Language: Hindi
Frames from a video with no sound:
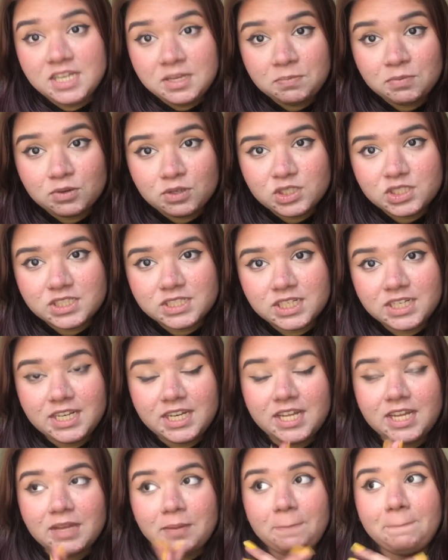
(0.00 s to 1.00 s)
ही पोस्ट
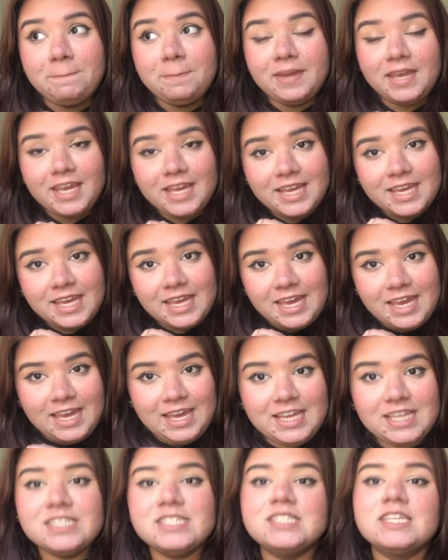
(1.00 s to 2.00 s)
करनी है बिग
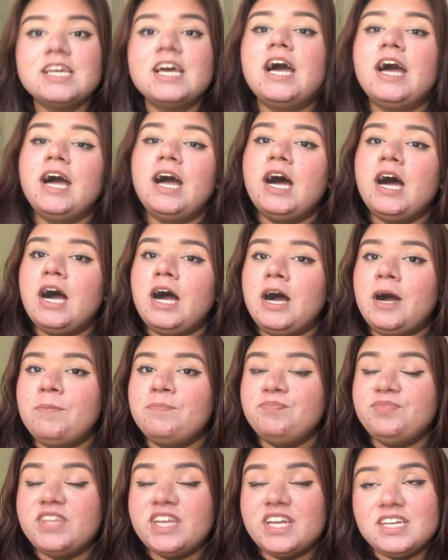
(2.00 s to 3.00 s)
केस
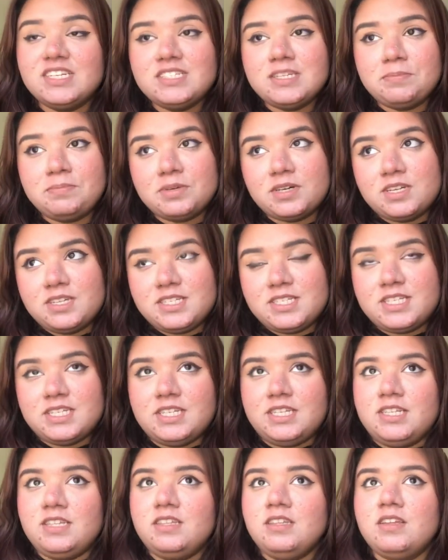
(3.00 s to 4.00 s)
देर इज़ अ
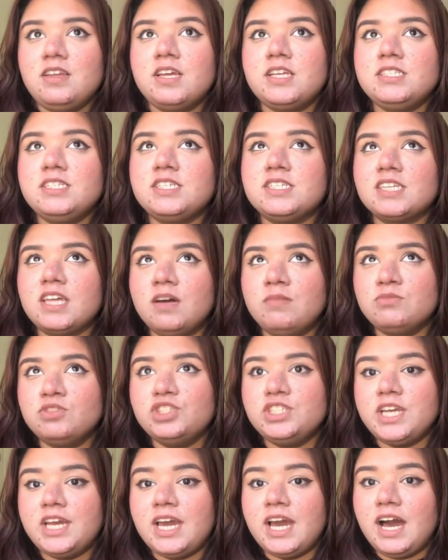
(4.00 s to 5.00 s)
पर्सन जिसका
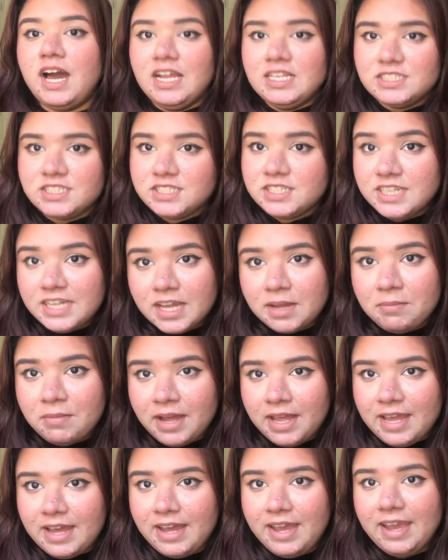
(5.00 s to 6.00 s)
मुझे आज डीएम
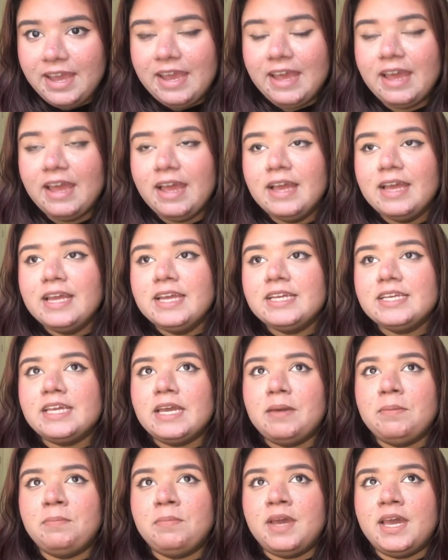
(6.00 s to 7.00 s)
आया है
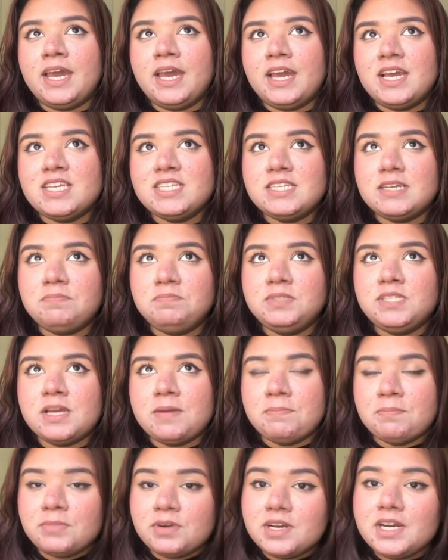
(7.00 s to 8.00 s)
कि मैं
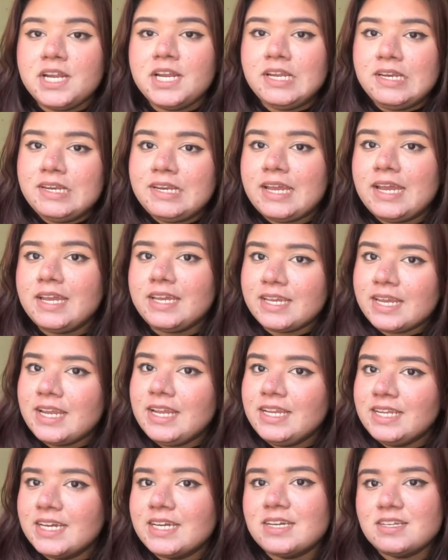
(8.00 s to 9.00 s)
सितंबर इनटेक के
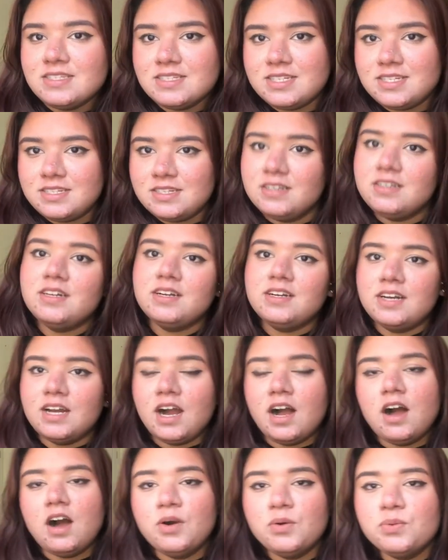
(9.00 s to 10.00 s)
लिए कंसिडर कर
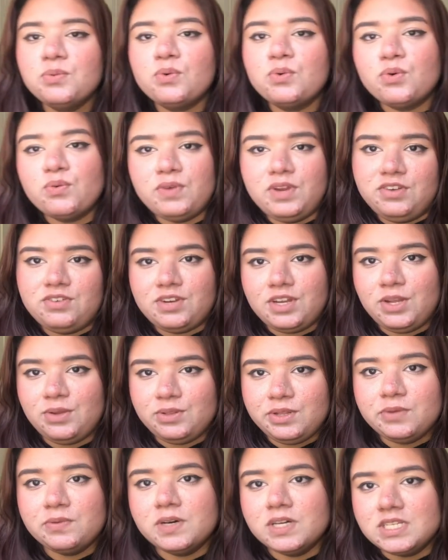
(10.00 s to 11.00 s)
रहा हूँ कोवेंट्री
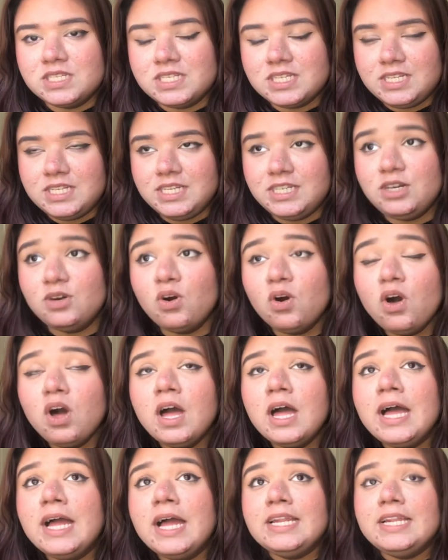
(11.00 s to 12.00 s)
यूनिवर्सिटी को
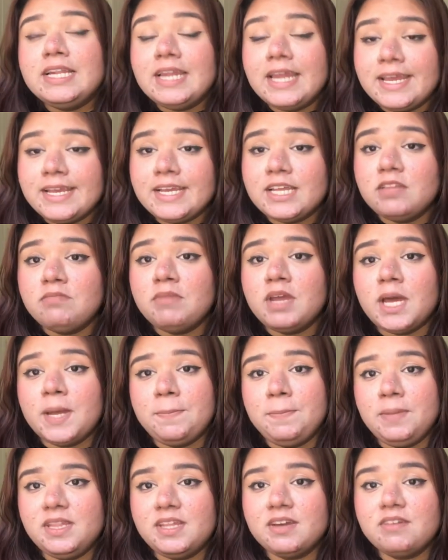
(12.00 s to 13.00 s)
लेकिन मैं
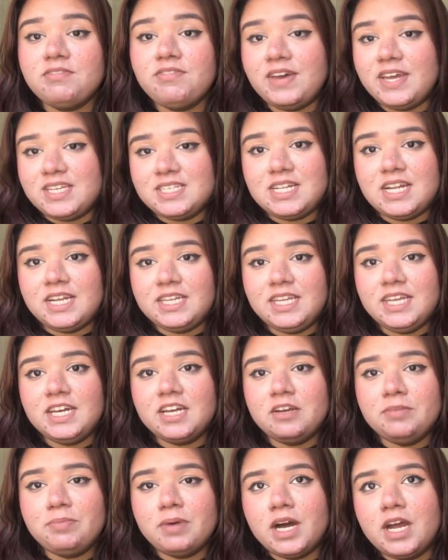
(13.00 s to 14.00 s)
अभी तक फ़ैसला नहीं
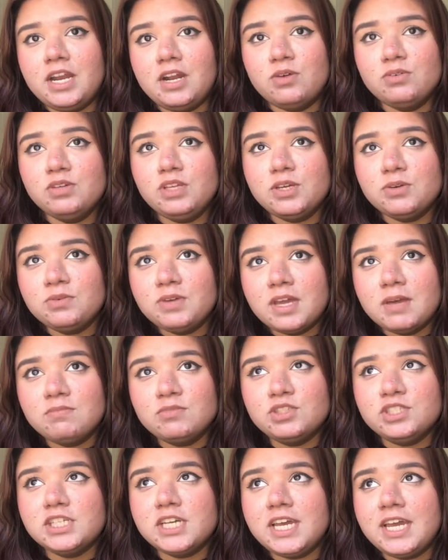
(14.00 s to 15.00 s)
कर पा रहा हूँ क्योंकि
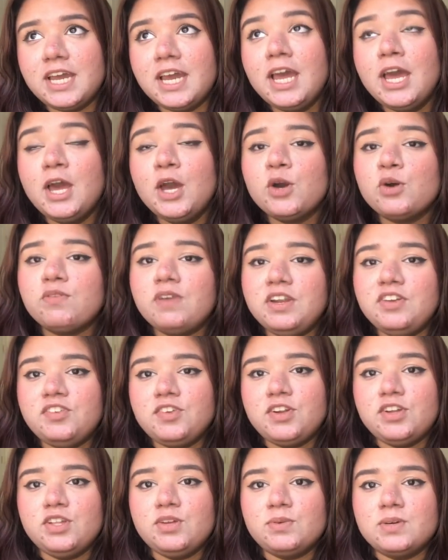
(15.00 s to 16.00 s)
मुझे
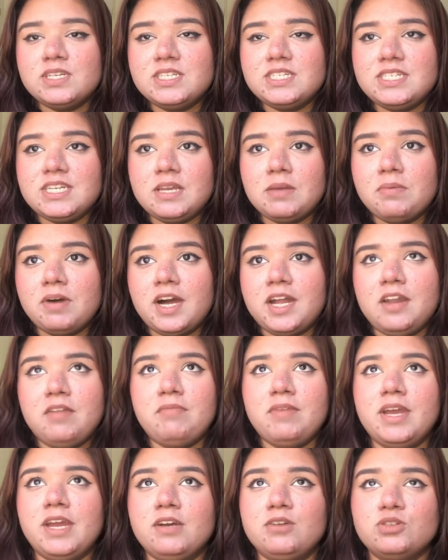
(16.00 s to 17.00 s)
कोवेंट्री यूनिवर्सिटी के बारे
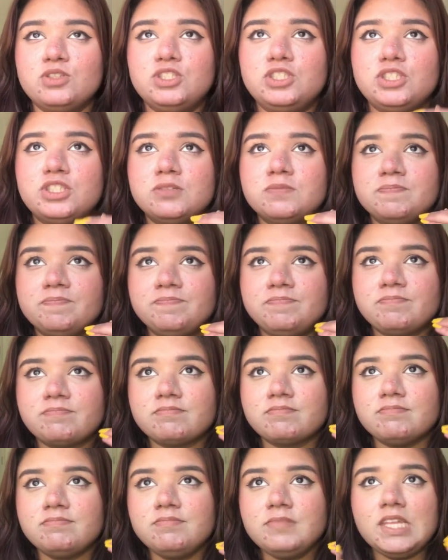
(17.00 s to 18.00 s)
में कुछ
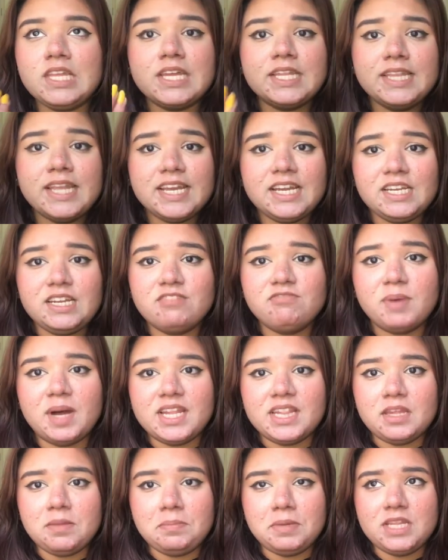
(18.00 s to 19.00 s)
नेगेटिव
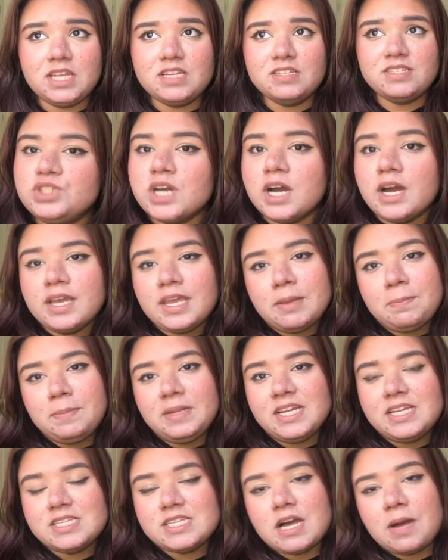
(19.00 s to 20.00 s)
बातें पता अच्छा कि
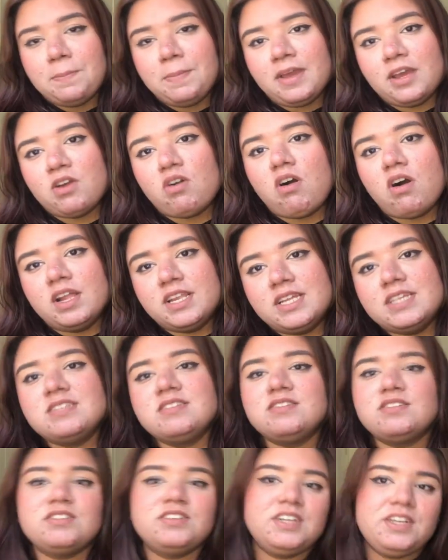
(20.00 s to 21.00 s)
प्लीज़ आप एक
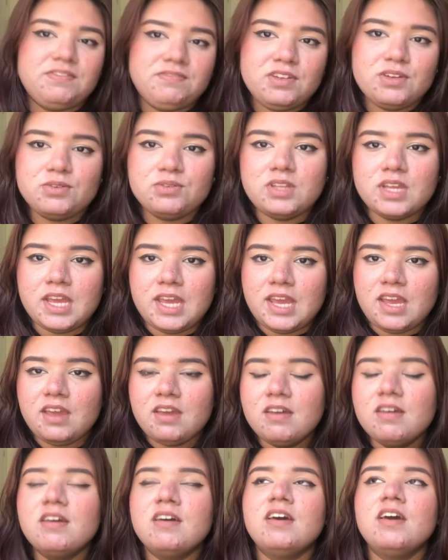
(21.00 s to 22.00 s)
ऑनेस्ट रिव्यू दें
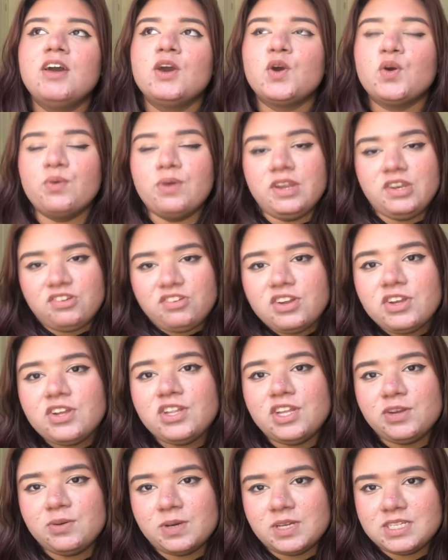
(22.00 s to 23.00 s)
कोवेंट्री
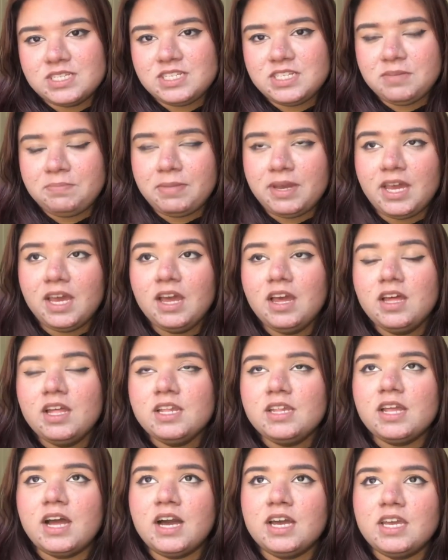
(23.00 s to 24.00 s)
यूनिवर्सिटी पर
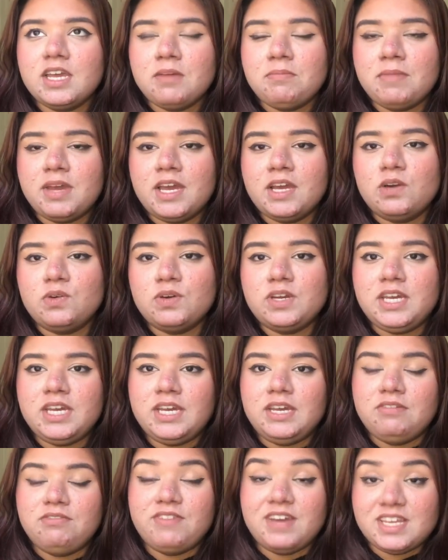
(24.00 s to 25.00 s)
ताकि मैं
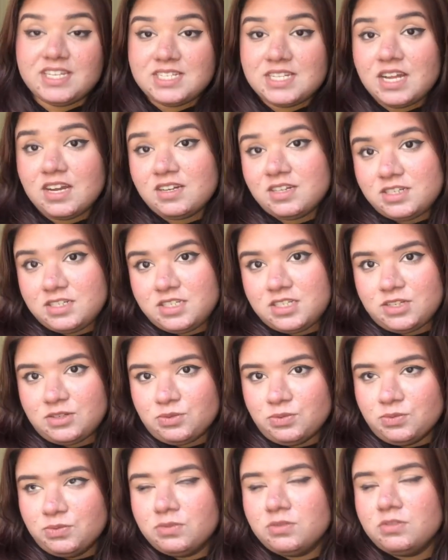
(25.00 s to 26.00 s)
कोई फ़ैसला कर
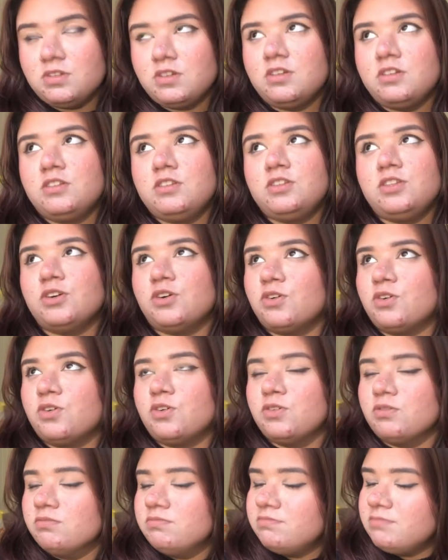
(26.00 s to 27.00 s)
सकूं तो
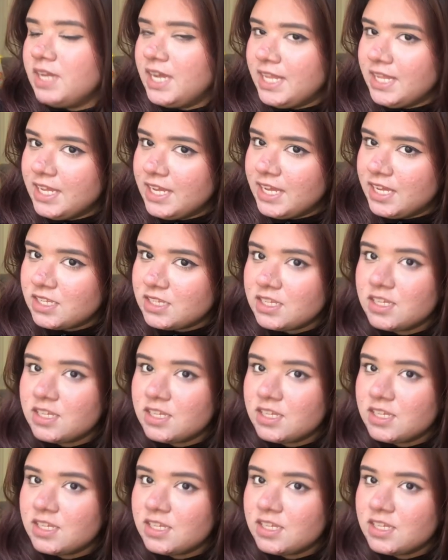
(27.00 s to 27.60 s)
मैंने